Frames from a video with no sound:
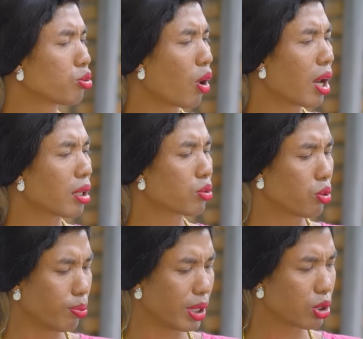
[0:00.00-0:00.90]

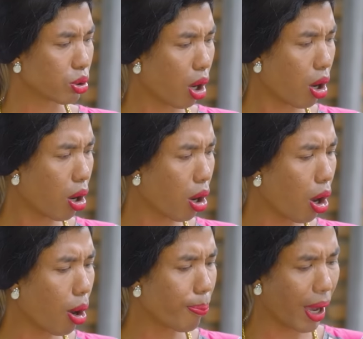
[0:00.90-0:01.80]
jualanku
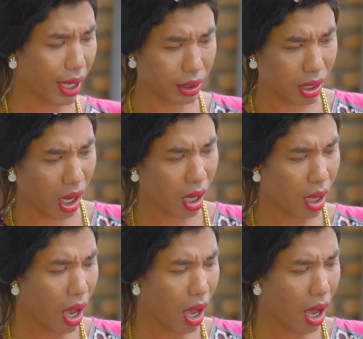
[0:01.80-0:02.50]
misop aja